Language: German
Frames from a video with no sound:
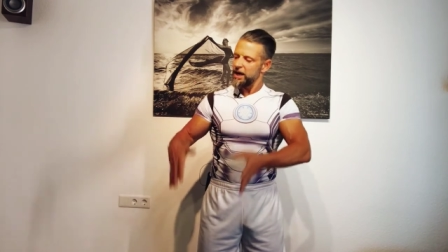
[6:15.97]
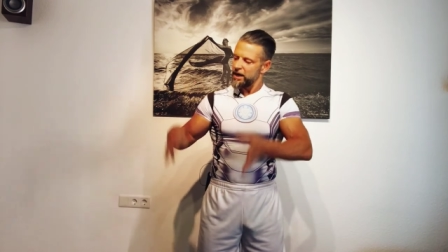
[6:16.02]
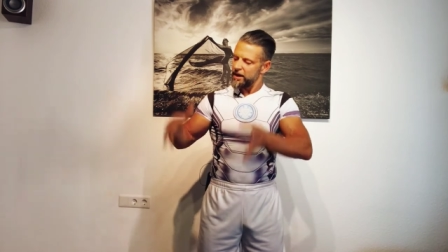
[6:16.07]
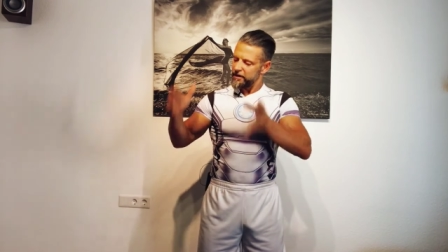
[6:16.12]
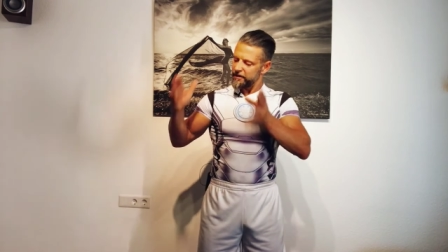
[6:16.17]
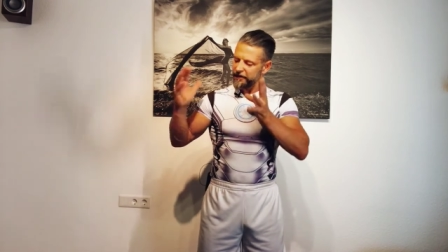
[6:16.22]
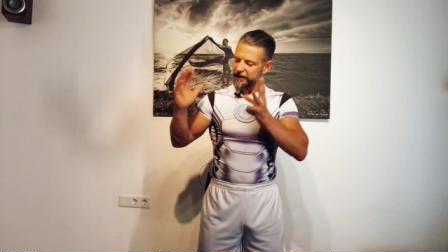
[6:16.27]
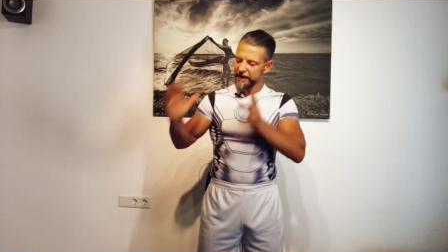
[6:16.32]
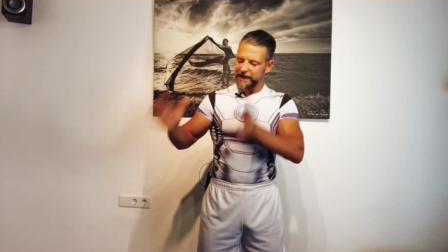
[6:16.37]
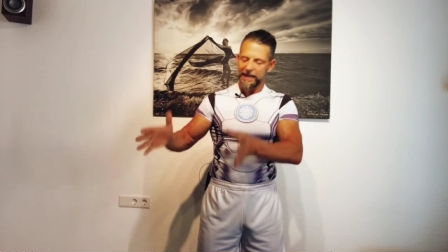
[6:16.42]

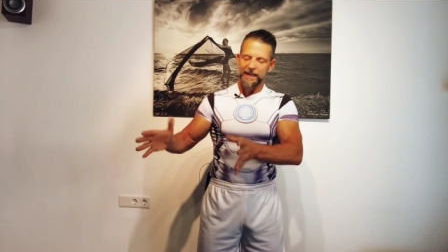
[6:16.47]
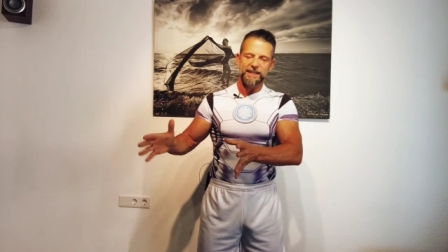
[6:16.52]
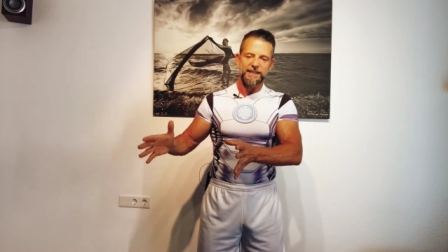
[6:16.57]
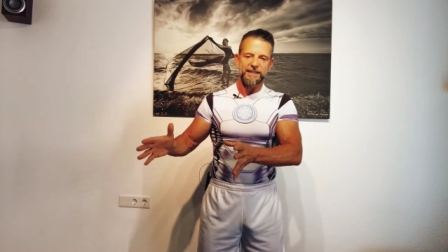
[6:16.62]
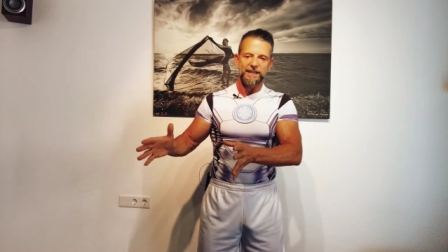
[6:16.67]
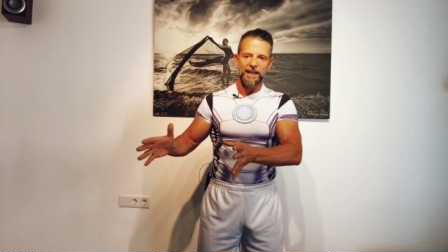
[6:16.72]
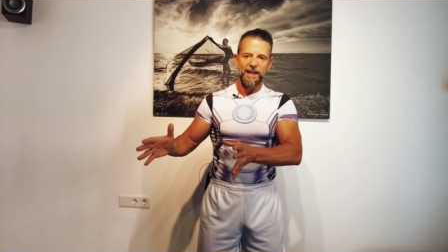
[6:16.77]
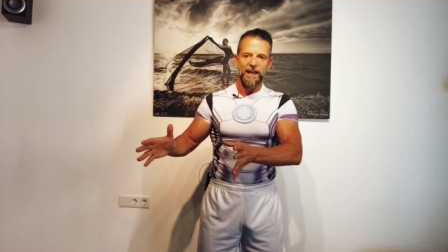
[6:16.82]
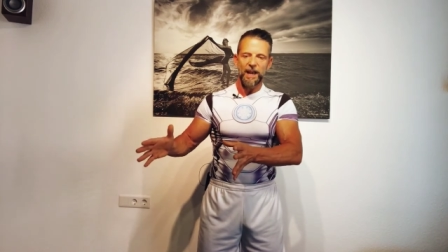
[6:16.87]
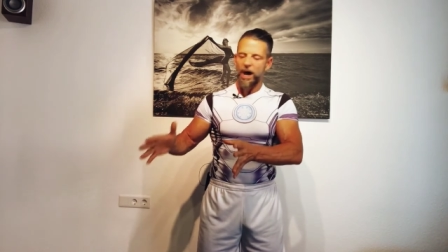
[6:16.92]

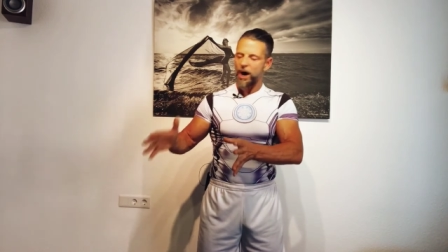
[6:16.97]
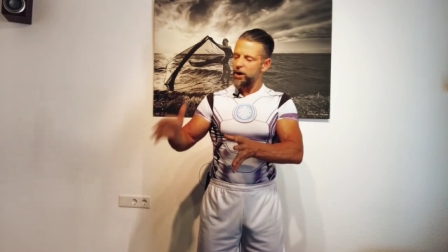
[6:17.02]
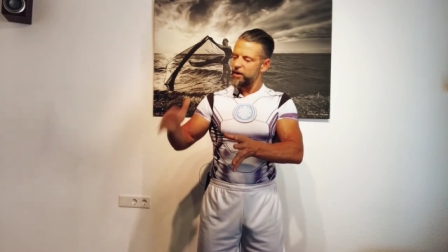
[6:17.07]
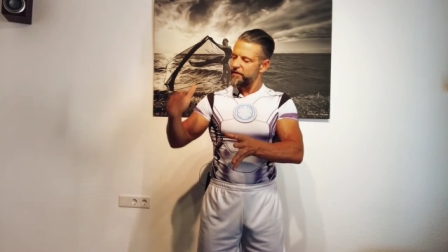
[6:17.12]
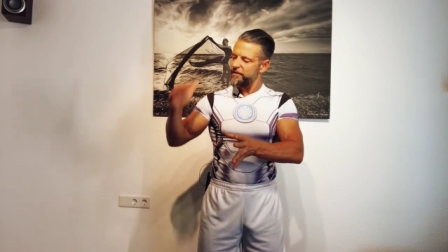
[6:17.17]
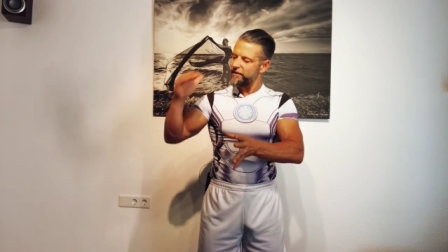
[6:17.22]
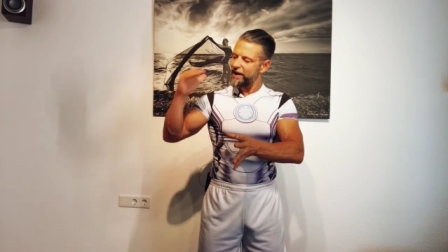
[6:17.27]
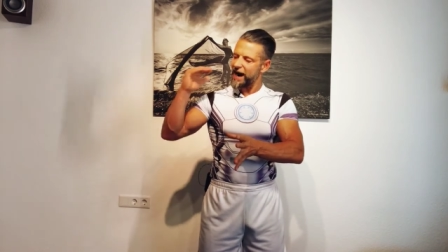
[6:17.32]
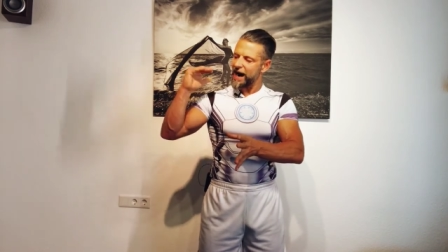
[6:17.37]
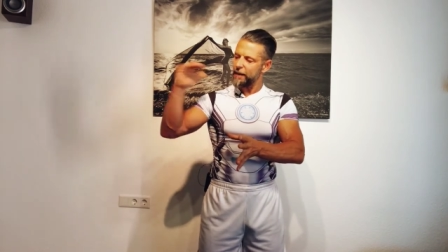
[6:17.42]
finanziell auf
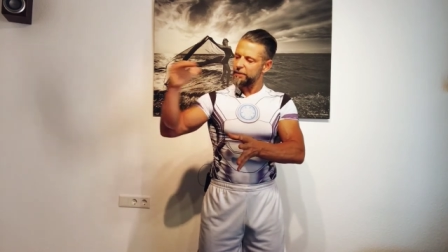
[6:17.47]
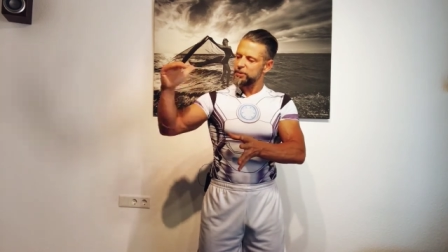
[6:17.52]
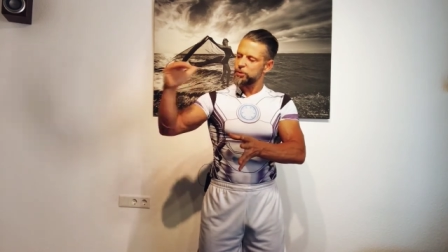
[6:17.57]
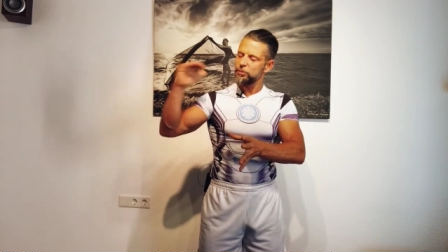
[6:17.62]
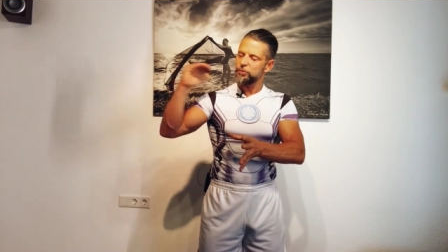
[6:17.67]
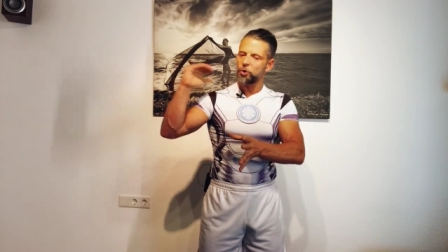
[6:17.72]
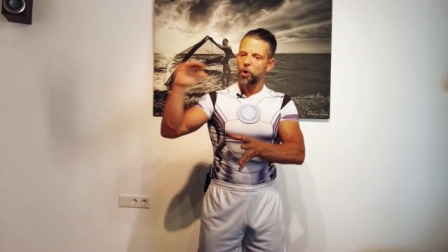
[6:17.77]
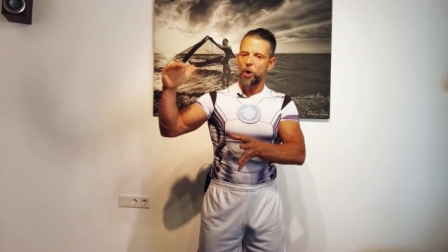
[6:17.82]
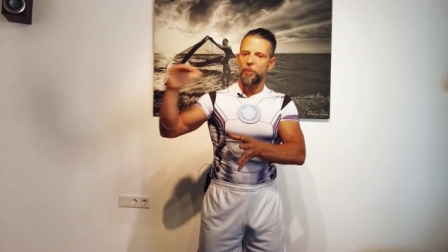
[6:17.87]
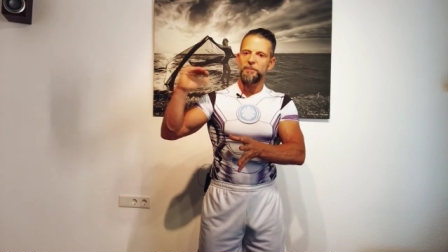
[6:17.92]
einem
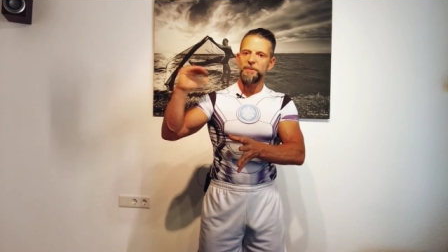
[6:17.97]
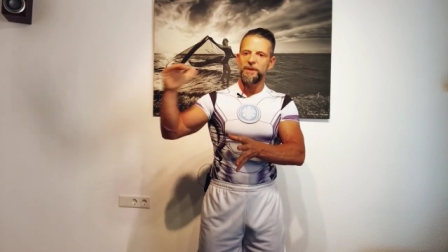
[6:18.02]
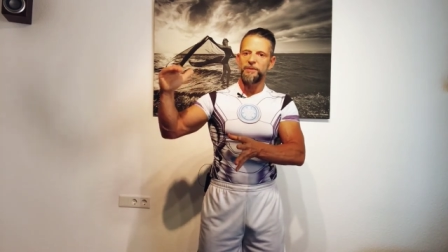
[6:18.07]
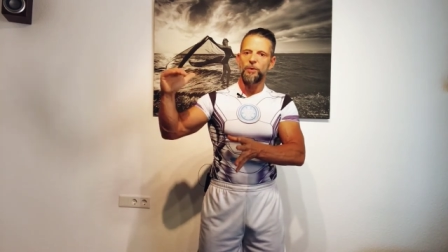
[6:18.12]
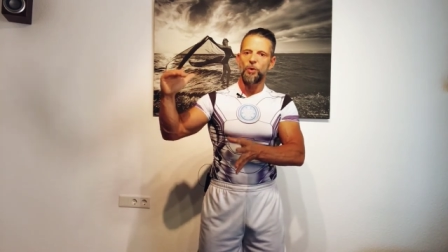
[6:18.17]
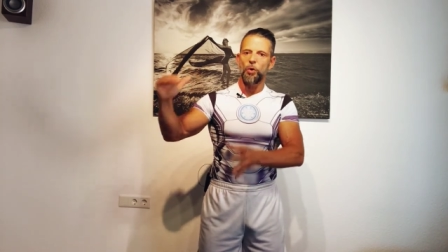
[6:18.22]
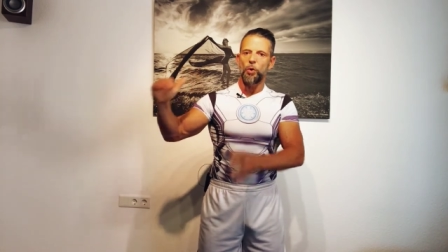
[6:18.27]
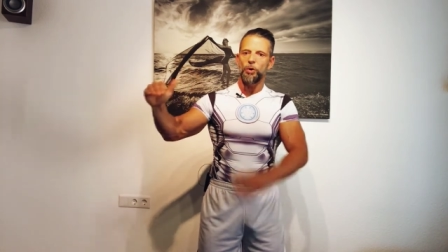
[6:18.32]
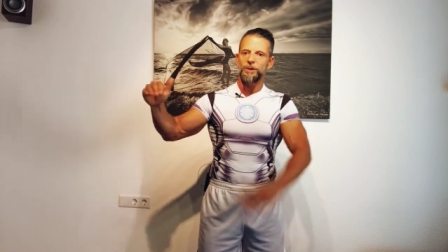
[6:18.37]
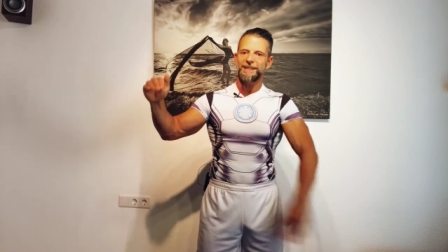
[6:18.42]
absolut
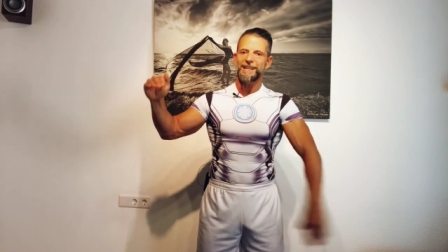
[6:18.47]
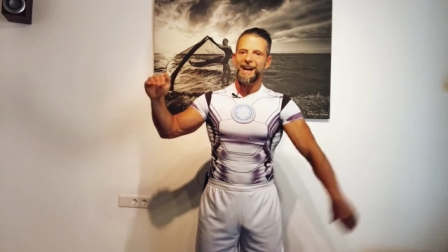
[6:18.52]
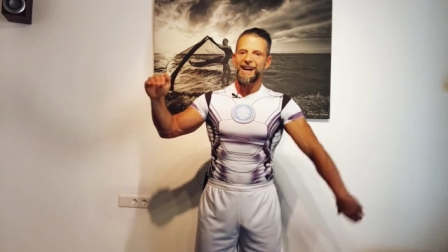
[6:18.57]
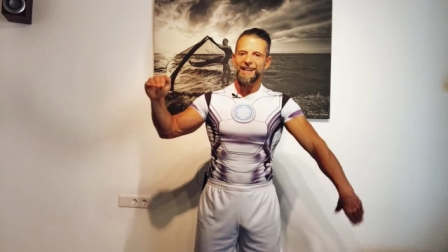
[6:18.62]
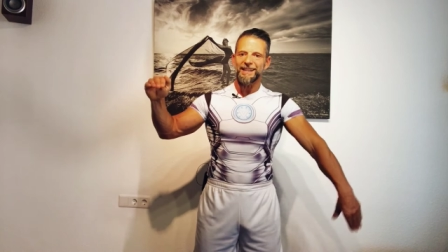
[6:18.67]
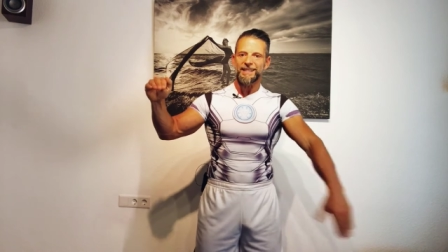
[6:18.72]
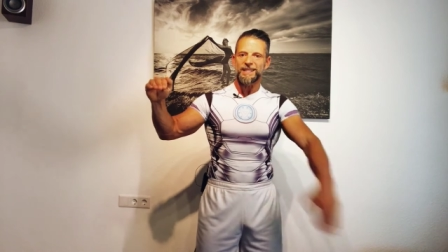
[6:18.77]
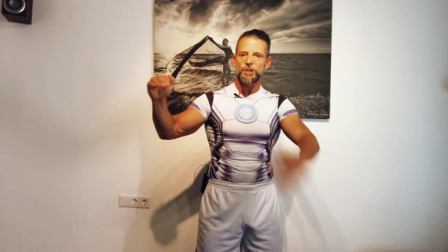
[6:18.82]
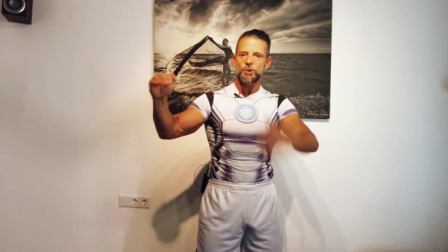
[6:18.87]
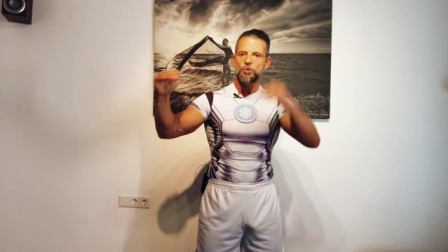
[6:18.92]
Top-Niveau und
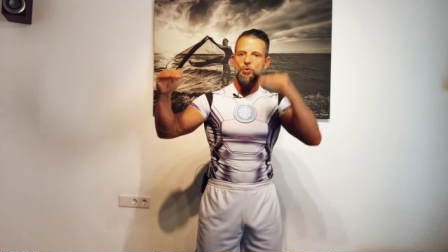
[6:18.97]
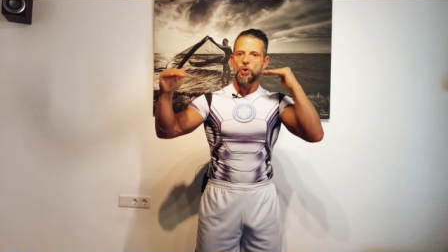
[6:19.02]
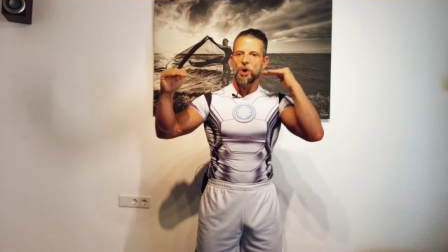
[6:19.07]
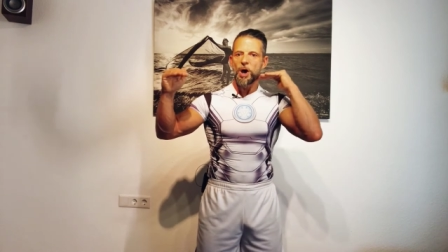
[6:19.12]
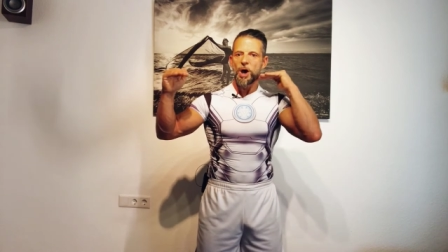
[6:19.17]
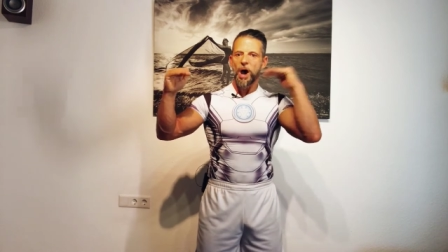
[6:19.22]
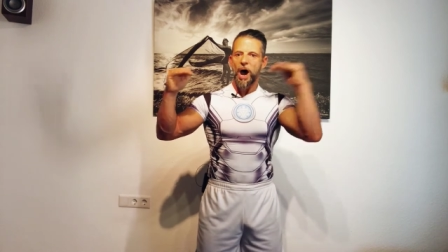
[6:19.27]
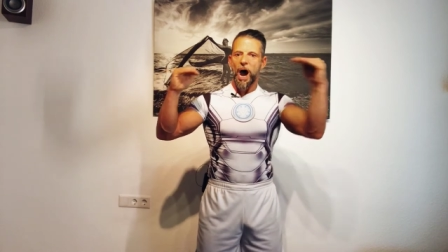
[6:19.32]
dazu